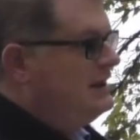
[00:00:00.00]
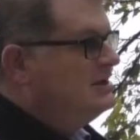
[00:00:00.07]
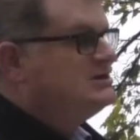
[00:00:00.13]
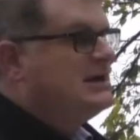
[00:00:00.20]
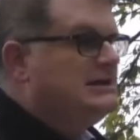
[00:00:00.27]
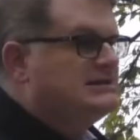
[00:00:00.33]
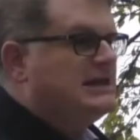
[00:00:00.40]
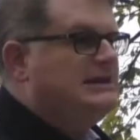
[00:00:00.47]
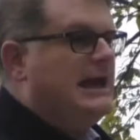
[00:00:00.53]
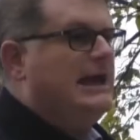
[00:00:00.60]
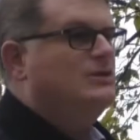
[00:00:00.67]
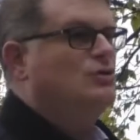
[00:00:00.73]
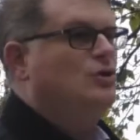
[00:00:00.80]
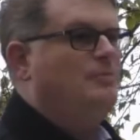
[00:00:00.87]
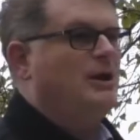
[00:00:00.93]
Ci ha
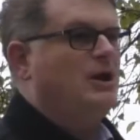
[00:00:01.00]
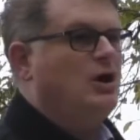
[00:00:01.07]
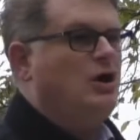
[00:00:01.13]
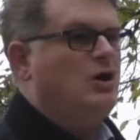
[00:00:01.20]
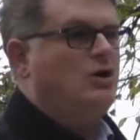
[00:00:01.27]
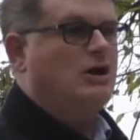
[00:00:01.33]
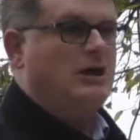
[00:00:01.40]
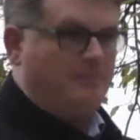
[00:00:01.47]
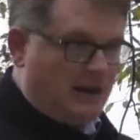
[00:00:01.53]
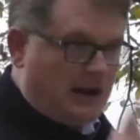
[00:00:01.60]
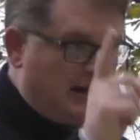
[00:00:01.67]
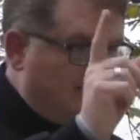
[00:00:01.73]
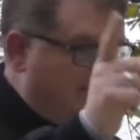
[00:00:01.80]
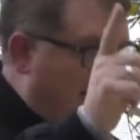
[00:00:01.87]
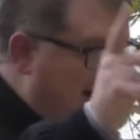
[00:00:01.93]
insegnato però che per
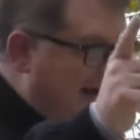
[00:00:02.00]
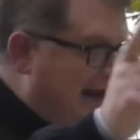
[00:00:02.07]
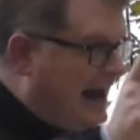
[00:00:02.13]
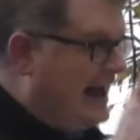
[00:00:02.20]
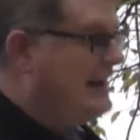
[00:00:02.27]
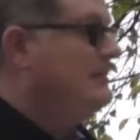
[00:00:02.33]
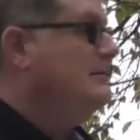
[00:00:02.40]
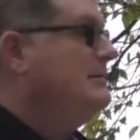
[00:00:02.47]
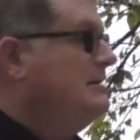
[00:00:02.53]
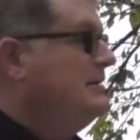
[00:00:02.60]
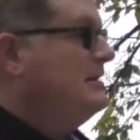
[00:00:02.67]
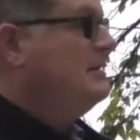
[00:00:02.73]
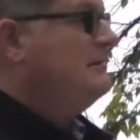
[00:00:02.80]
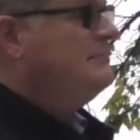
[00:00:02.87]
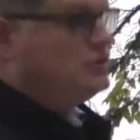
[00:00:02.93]
arrivare là
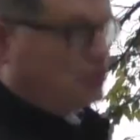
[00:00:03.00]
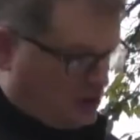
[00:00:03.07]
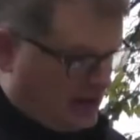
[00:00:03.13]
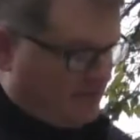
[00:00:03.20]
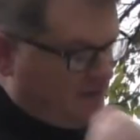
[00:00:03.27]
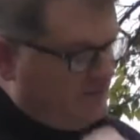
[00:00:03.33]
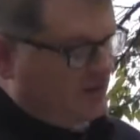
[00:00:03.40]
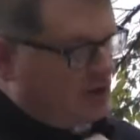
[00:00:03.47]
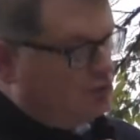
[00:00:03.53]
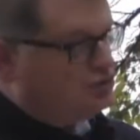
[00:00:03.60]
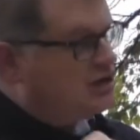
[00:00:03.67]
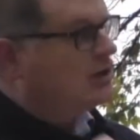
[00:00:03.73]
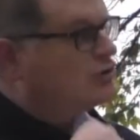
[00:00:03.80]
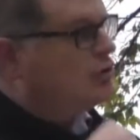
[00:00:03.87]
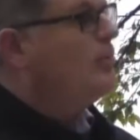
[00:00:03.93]
bisogna vivere in un
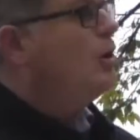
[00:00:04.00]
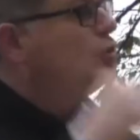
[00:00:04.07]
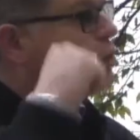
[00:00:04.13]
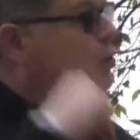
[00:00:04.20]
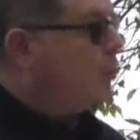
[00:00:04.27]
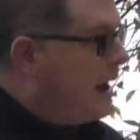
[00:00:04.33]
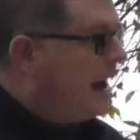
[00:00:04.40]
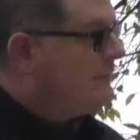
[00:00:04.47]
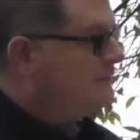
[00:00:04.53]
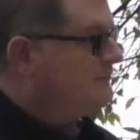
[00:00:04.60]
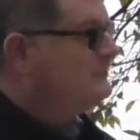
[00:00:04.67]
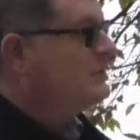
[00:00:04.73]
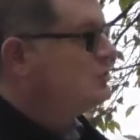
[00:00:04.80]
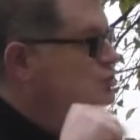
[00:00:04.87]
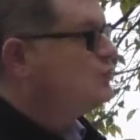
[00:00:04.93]
certo modo qua,
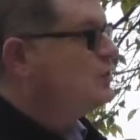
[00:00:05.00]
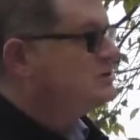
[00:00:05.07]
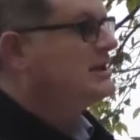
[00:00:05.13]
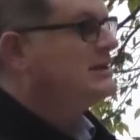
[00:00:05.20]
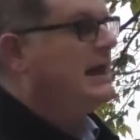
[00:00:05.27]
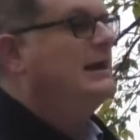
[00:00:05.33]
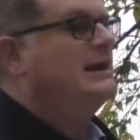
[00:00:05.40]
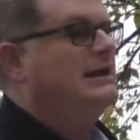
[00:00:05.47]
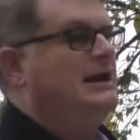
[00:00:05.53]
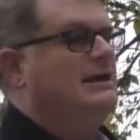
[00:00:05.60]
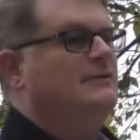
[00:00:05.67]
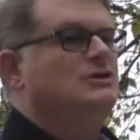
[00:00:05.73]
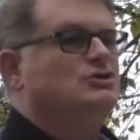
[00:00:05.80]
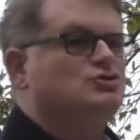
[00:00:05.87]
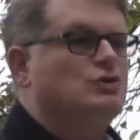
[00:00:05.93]
su questa
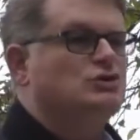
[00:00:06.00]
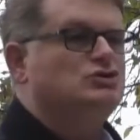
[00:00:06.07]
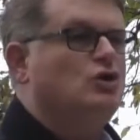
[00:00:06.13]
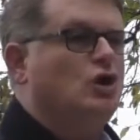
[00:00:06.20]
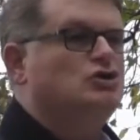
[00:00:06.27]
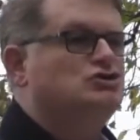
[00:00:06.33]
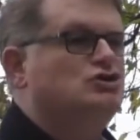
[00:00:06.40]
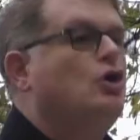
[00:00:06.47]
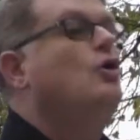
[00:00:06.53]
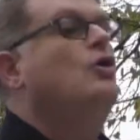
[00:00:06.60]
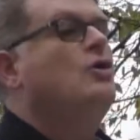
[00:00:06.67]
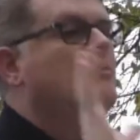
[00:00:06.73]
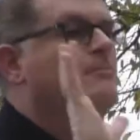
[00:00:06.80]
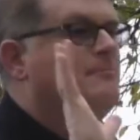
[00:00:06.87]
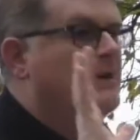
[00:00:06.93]
terra, su questo
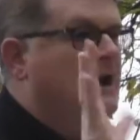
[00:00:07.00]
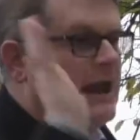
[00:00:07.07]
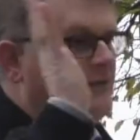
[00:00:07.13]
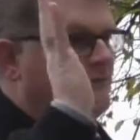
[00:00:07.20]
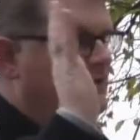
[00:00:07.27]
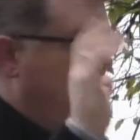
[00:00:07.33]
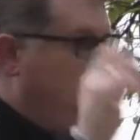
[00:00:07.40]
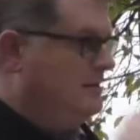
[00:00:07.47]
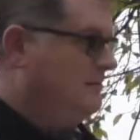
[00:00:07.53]
nostro breve